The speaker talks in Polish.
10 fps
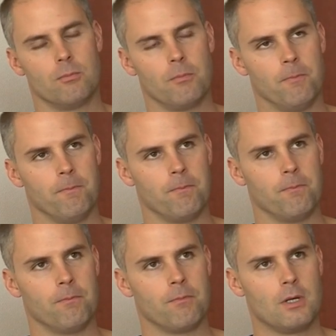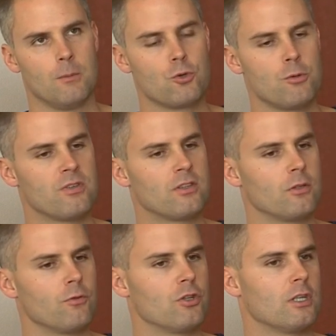Mm, musimy
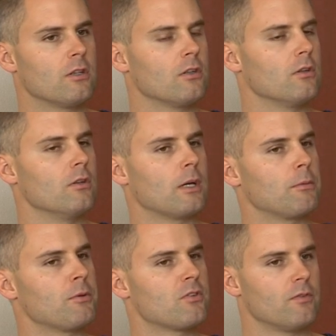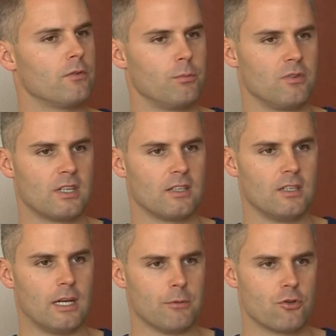zastanowić się nad jakby podstawowymi zagadnieniami.